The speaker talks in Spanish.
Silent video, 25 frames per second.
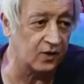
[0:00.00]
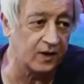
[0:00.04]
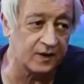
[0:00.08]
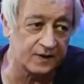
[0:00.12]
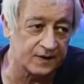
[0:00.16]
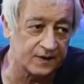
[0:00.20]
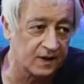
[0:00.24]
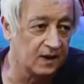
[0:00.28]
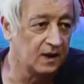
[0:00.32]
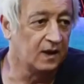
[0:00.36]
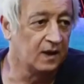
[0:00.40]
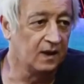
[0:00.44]
es
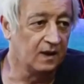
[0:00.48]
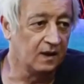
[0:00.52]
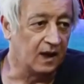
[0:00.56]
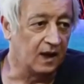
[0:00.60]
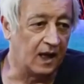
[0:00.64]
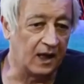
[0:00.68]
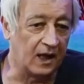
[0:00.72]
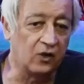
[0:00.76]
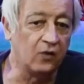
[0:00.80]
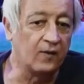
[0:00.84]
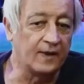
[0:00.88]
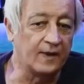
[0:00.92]

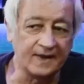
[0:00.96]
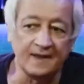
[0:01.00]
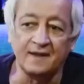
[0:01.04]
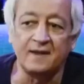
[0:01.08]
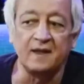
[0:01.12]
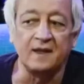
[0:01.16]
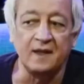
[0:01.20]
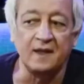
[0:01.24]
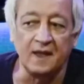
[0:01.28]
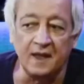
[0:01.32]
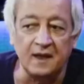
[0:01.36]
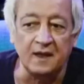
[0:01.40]
algo
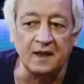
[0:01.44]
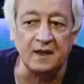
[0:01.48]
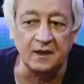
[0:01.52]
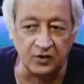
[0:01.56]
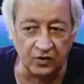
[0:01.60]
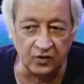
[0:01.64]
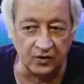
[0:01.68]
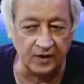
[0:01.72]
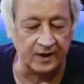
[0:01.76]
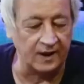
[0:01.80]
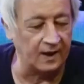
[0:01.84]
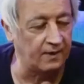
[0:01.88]
bastante
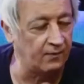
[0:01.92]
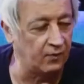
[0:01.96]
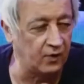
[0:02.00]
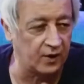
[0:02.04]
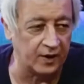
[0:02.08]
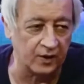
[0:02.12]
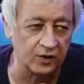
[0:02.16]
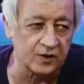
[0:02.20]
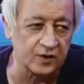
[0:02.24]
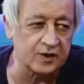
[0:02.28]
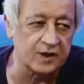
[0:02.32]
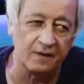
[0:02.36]
inédito, digamos,
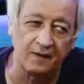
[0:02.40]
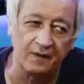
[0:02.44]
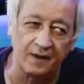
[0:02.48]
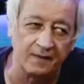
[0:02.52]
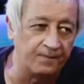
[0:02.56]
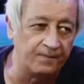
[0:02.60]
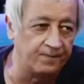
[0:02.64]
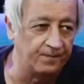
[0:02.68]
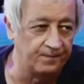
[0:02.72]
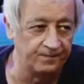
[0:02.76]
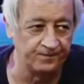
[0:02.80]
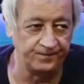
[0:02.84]
que no se ve
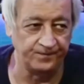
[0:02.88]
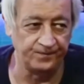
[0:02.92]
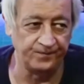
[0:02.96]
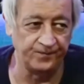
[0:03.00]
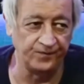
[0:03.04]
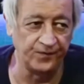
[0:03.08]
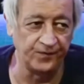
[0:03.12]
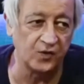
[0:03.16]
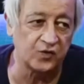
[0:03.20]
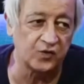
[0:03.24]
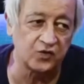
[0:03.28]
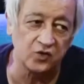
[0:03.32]

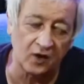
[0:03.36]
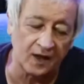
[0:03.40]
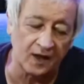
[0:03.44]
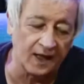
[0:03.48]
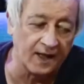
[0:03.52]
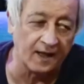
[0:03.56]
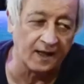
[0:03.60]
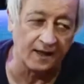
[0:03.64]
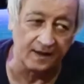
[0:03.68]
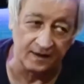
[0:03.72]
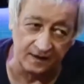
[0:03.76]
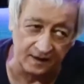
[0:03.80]
no solo acá
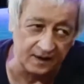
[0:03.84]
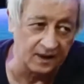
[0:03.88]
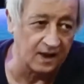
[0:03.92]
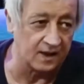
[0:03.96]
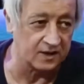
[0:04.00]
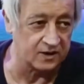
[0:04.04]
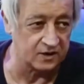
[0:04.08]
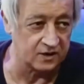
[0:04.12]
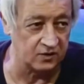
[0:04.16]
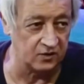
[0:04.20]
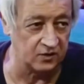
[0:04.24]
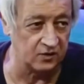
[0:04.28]
en
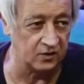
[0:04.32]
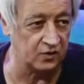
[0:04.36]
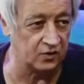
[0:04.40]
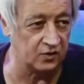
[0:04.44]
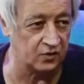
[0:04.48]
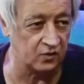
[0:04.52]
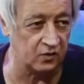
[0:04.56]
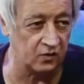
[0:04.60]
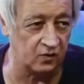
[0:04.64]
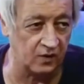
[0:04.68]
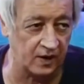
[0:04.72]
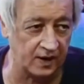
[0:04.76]
Argentina, sino en
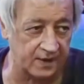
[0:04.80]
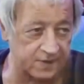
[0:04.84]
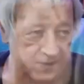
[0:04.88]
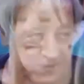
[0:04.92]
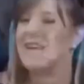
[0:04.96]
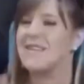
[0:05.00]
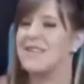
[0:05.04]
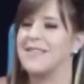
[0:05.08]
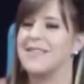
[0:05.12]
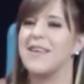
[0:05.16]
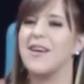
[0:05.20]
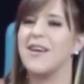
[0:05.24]
otros lugares.
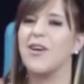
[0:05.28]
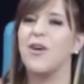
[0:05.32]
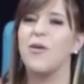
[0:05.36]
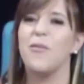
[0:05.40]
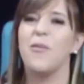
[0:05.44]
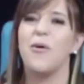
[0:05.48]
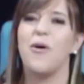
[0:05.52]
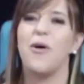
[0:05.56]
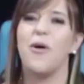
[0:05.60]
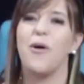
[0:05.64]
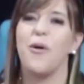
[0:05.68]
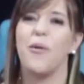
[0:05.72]
Así
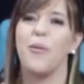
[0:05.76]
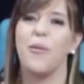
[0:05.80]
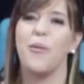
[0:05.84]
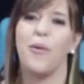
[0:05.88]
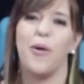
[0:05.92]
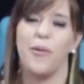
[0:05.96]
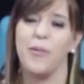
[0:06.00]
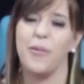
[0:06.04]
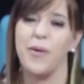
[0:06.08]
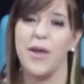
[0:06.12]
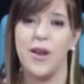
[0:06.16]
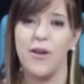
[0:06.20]
como
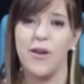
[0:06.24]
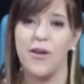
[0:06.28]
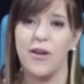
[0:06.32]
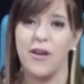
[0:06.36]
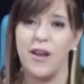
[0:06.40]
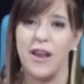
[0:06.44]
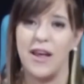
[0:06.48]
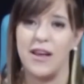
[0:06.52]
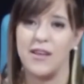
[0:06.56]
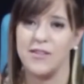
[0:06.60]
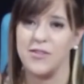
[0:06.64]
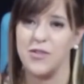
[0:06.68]

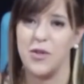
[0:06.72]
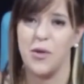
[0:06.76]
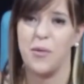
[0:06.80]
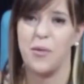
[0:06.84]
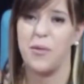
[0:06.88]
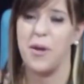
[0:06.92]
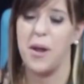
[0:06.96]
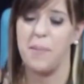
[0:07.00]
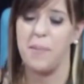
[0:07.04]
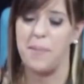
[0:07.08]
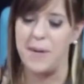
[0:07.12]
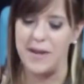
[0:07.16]
volvieron las
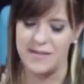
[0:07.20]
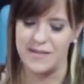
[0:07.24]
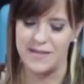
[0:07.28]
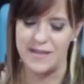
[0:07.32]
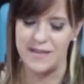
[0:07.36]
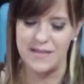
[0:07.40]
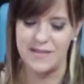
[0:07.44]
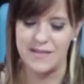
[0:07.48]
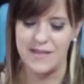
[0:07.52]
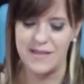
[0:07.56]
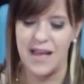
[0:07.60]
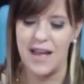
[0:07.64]
obras
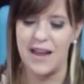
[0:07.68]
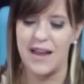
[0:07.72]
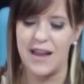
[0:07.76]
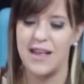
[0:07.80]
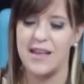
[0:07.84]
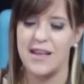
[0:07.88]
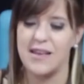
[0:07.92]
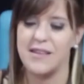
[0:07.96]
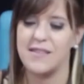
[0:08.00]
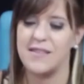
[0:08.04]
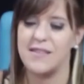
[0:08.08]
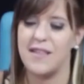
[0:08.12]

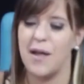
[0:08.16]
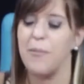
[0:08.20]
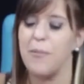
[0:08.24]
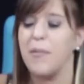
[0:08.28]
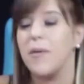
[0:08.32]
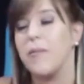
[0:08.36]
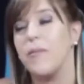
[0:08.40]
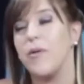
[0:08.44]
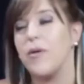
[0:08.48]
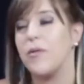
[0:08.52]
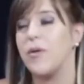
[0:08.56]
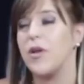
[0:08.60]
presenciales,
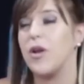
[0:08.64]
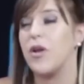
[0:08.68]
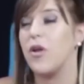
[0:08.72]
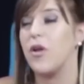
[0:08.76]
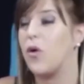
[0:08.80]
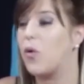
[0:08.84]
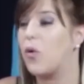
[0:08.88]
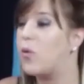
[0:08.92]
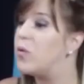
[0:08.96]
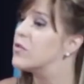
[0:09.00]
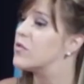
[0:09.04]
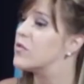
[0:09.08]
también volvieron
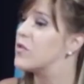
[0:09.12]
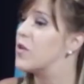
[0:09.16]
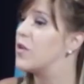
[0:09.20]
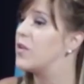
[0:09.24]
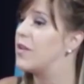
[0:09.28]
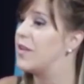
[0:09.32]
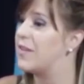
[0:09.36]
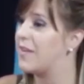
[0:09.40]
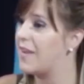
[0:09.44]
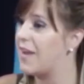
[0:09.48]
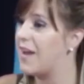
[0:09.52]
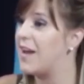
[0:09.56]
los
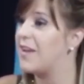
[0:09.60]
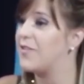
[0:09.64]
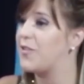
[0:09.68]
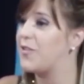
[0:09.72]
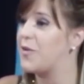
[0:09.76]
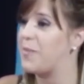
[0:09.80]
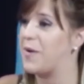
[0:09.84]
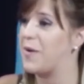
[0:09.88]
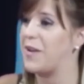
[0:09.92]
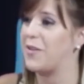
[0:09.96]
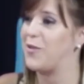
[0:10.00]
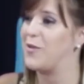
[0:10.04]
cursos de
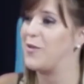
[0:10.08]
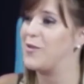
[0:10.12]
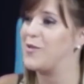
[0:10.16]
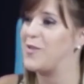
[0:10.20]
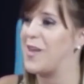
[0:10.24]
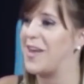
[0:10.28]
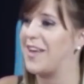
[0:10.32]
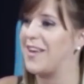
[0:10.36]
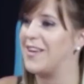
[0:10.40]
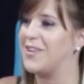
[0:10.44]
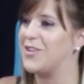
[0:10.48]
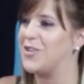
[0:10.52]
teatro para
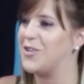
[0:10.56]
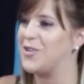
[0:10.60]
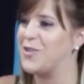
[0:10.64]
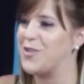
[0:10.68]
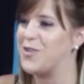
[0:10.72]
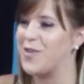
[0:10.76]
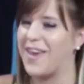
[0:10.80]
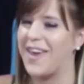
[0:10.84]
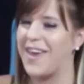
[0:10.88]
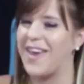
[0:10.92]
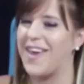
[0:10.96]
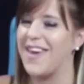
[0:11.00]
todos
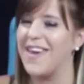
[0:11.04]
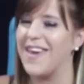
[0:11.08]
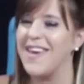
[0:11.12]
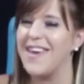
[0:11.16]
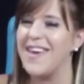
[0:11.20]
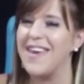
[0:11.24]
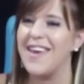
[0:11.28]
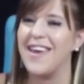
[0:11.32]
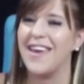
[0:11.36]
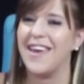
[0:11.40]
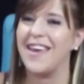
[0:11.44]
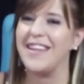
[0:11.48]
aquellos que,
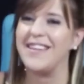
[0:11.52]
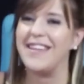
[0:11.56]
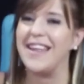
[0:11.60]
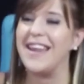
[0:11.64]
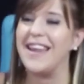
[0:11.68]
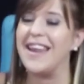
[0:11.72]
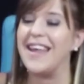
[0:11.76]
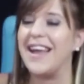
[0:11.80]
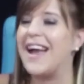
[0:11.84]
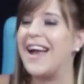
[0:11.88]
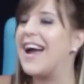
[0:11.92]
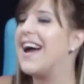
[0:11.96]

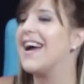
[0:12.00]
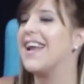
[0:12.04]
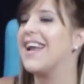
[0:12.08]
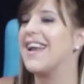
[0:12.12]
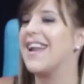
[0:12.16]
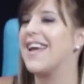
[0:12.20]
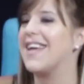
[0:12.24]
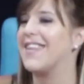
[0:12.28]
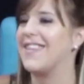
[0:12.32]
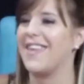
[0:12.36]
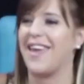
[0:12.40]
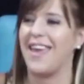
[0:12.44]
tienen
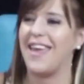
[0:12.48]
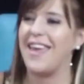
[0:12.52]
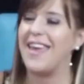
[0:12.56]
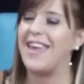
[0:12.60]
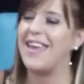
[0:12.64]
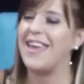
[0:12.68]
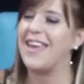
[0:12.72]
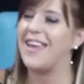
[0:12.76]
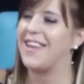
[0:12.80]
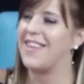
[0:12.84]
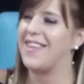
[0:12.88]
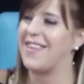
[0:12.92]
ganas de
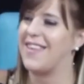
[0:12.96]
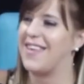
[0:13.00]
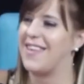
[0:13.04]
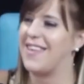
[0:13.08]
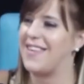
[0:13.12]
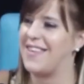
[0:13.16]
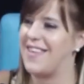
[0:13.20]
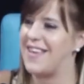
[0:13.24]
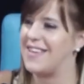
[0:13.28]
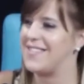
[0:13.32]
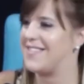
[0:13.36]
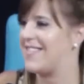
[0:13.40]
ir,
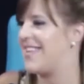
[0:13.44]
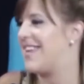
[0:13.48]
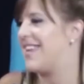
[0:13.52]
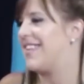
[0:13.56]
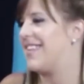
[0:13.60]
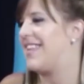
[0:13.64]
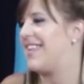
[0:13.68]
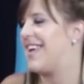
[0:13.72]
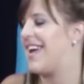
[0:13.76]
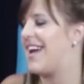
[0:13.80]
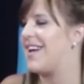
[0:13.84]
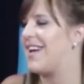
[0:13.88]
de,
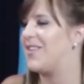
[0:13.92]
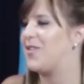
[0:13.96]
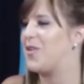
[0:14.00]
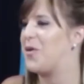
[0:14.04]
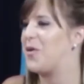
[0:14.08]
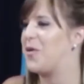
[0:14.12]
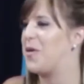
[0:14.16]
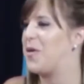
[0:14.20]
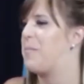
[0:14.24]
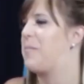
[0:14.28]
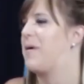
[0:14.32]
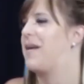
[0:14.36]
hacer
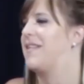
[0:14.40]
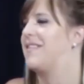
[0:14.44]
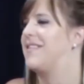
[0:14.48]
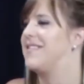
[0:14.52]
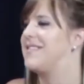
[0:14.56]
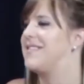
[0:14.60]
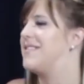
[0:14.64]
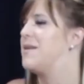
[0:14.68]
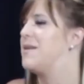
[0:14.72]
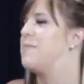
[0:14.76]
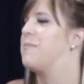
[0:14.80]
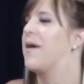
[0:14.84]
teatro, de
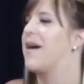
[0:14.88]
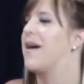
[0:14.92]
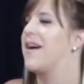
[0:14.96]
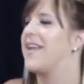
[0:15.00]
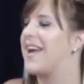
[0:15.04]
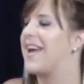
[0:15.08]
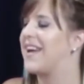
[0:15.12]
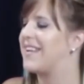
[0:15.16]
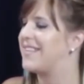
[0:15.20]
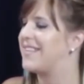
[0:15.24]
participar